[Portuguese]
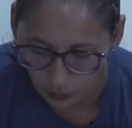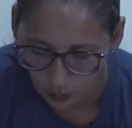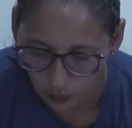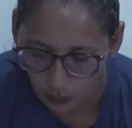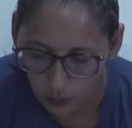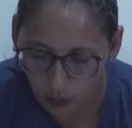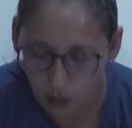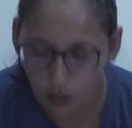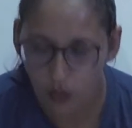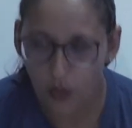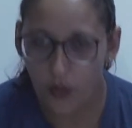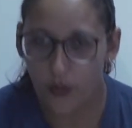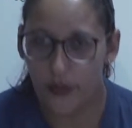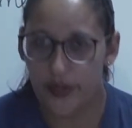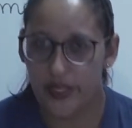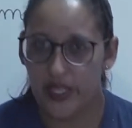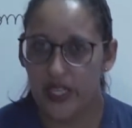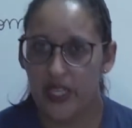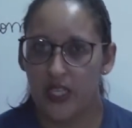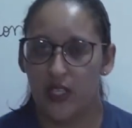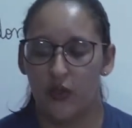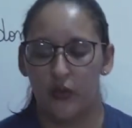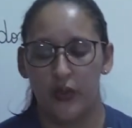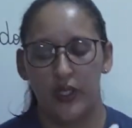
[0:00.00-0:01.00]
O
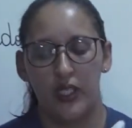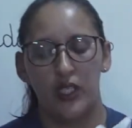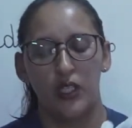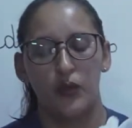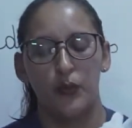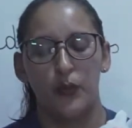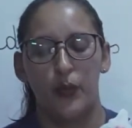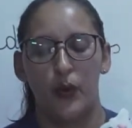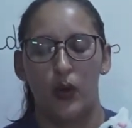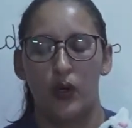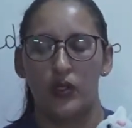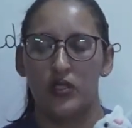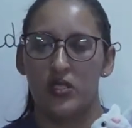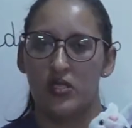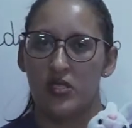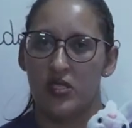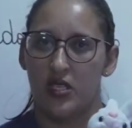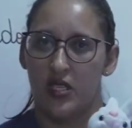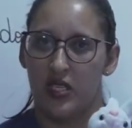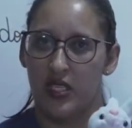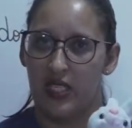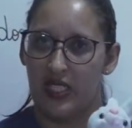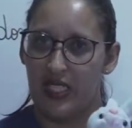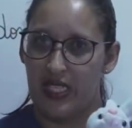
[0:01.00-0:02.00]
coelho, ele pode
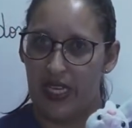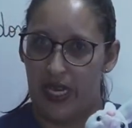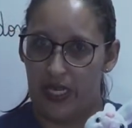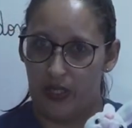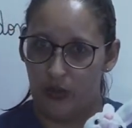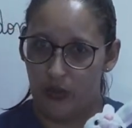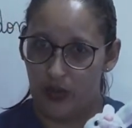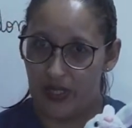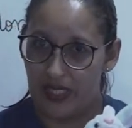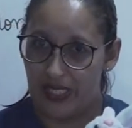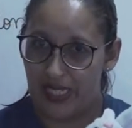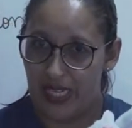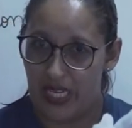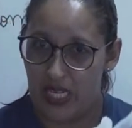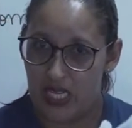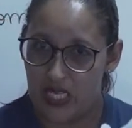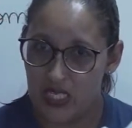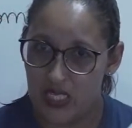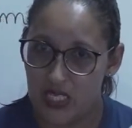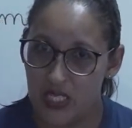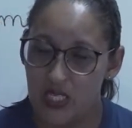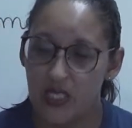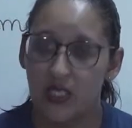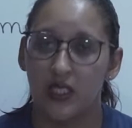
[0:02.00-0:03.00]
ser criado em
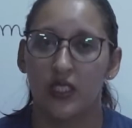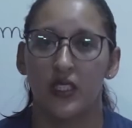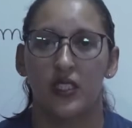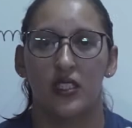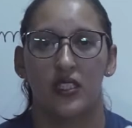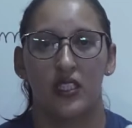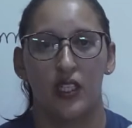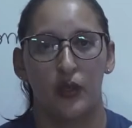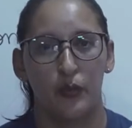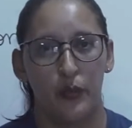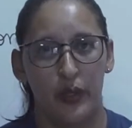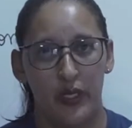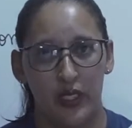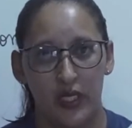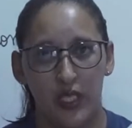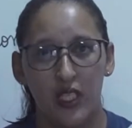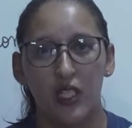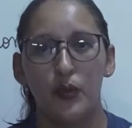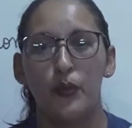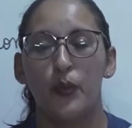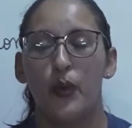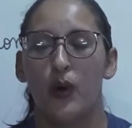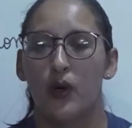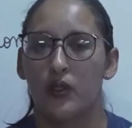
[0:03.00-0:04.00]
casa e também
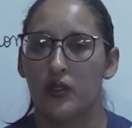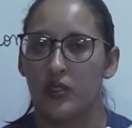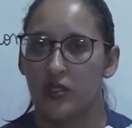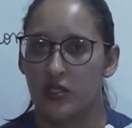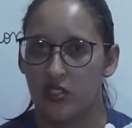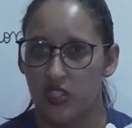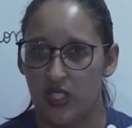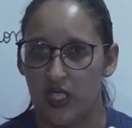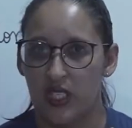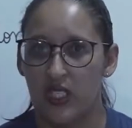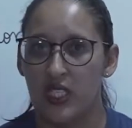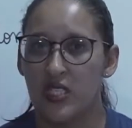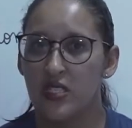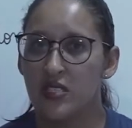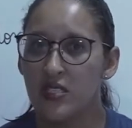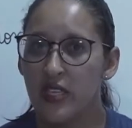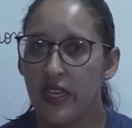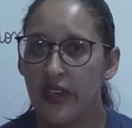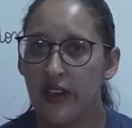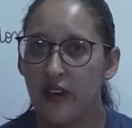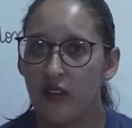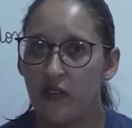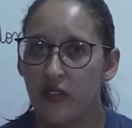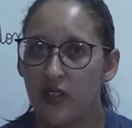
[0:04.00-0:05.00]
ele pode estar na
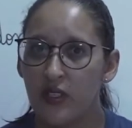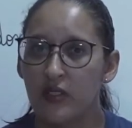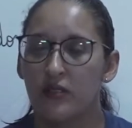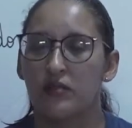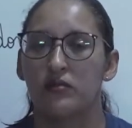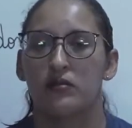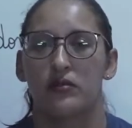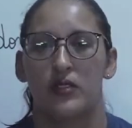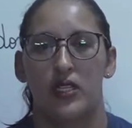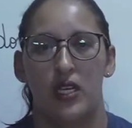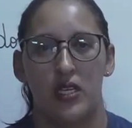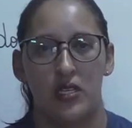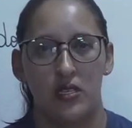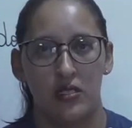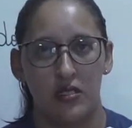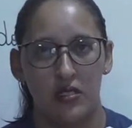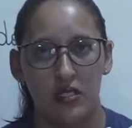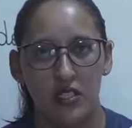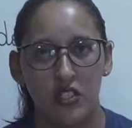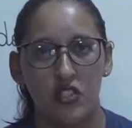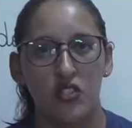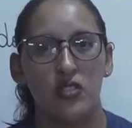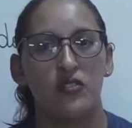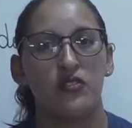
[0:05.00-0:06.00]
selva.
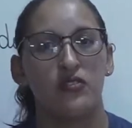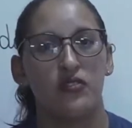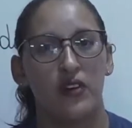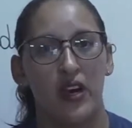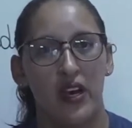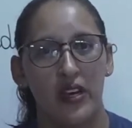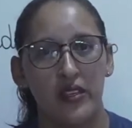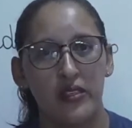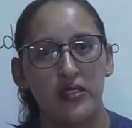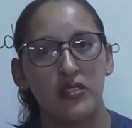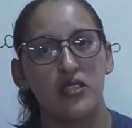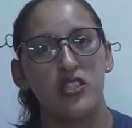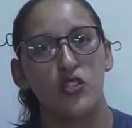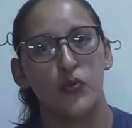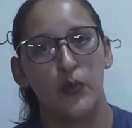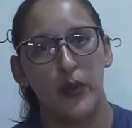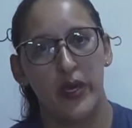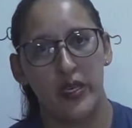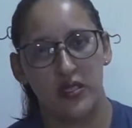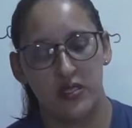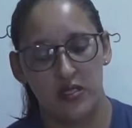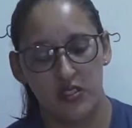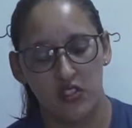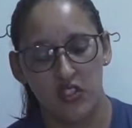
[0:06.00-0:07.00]
Existem várias
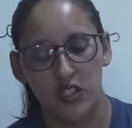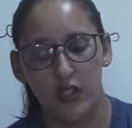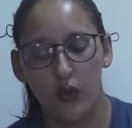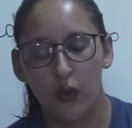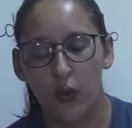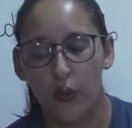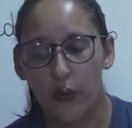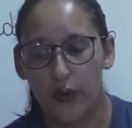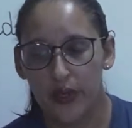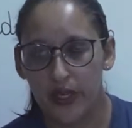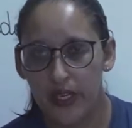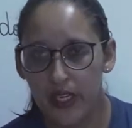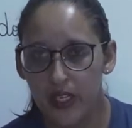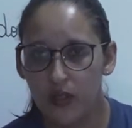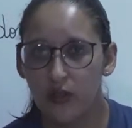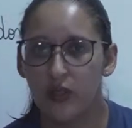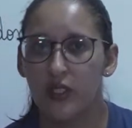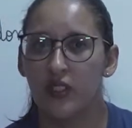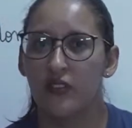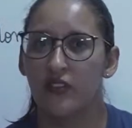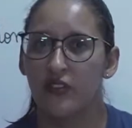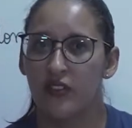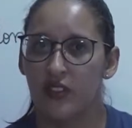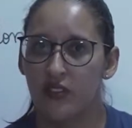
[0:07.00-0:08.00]
espécies de coelho
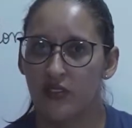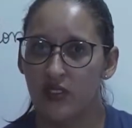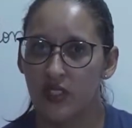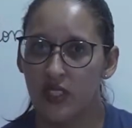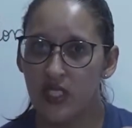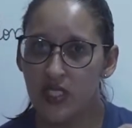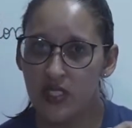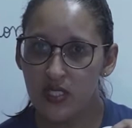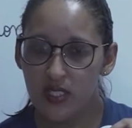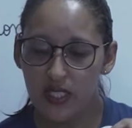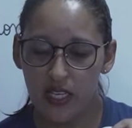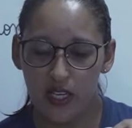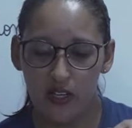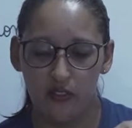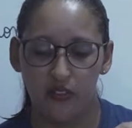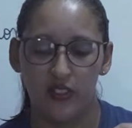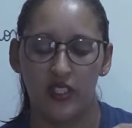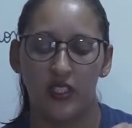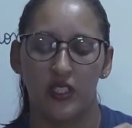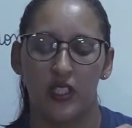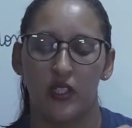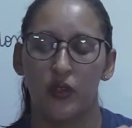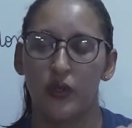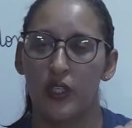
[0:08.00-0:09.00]
que vivem na
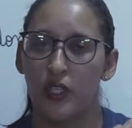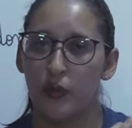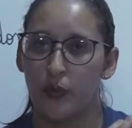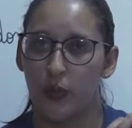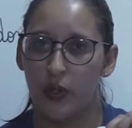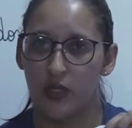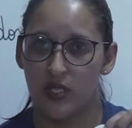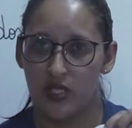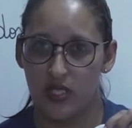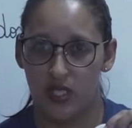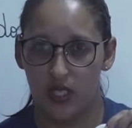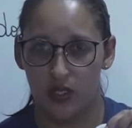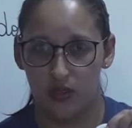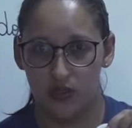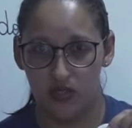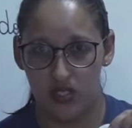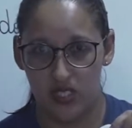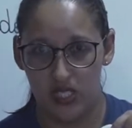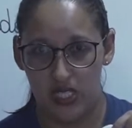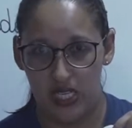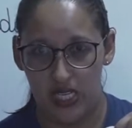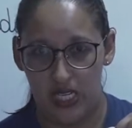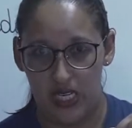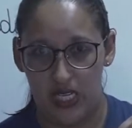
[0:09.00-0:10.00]
selva, então ele pode ser
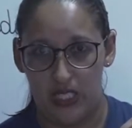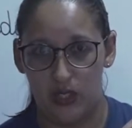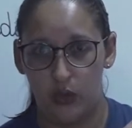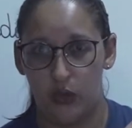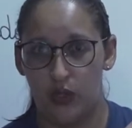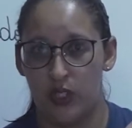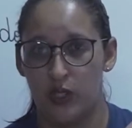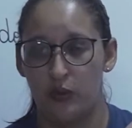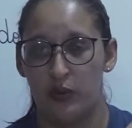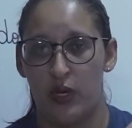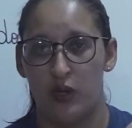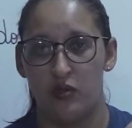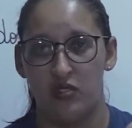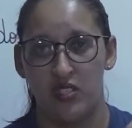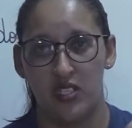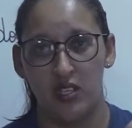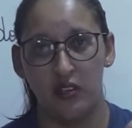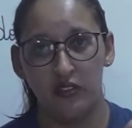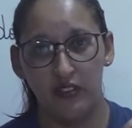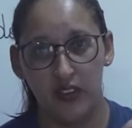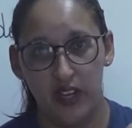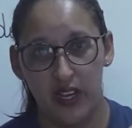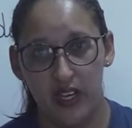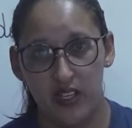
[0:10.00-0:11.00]
considerado animal
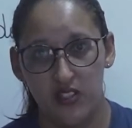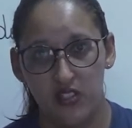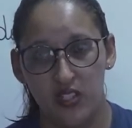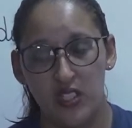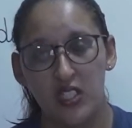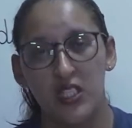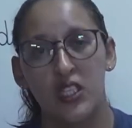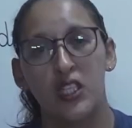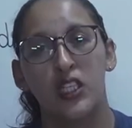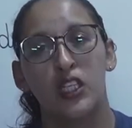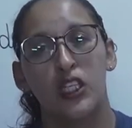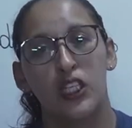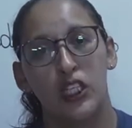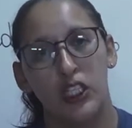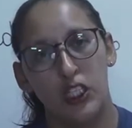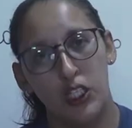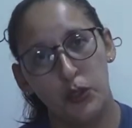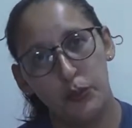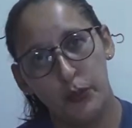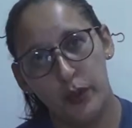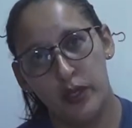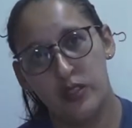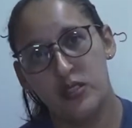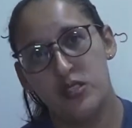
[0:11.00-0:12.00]
selvagem
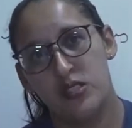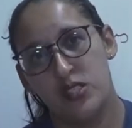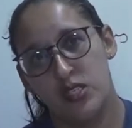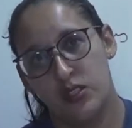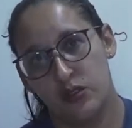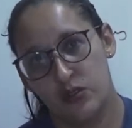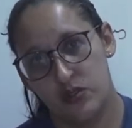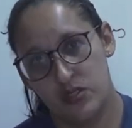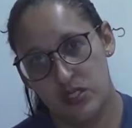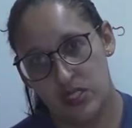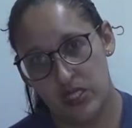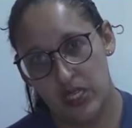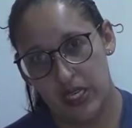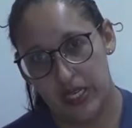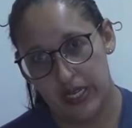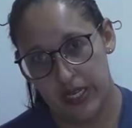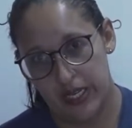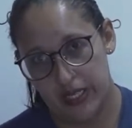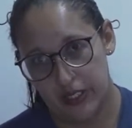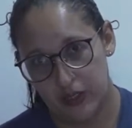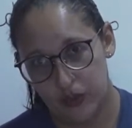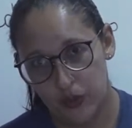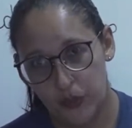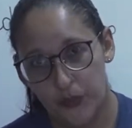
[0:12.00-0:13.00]
e pode ser
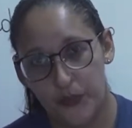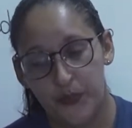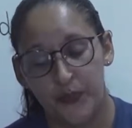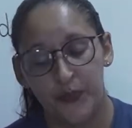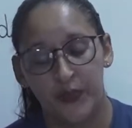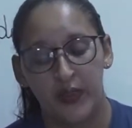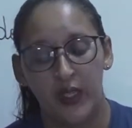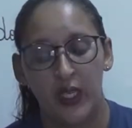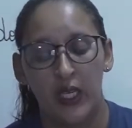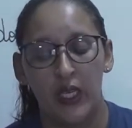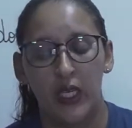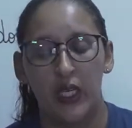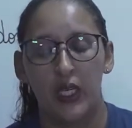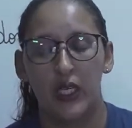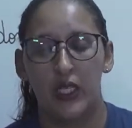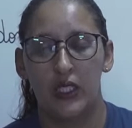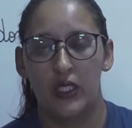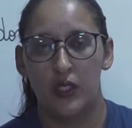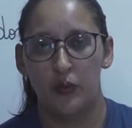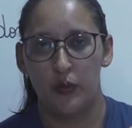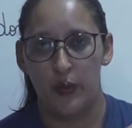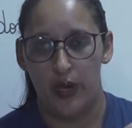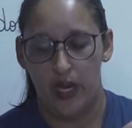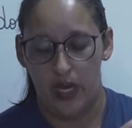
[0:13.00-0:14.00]
considerado
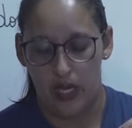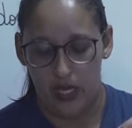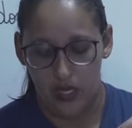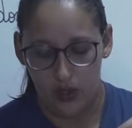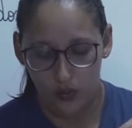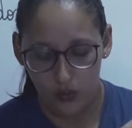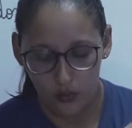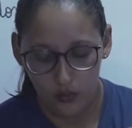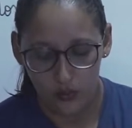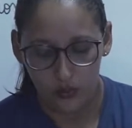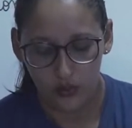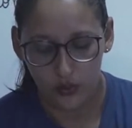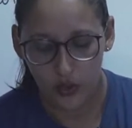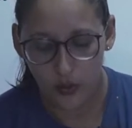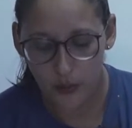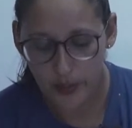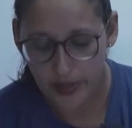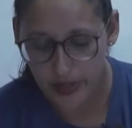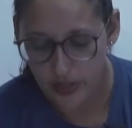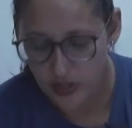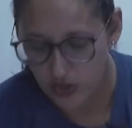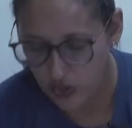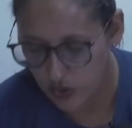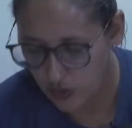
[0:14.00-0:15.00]
animal
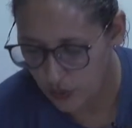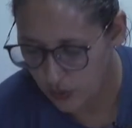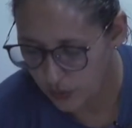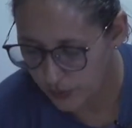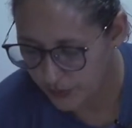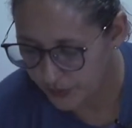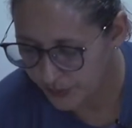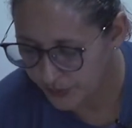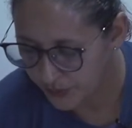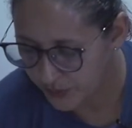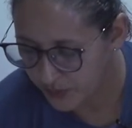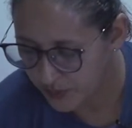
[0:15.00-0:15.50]
doméstico.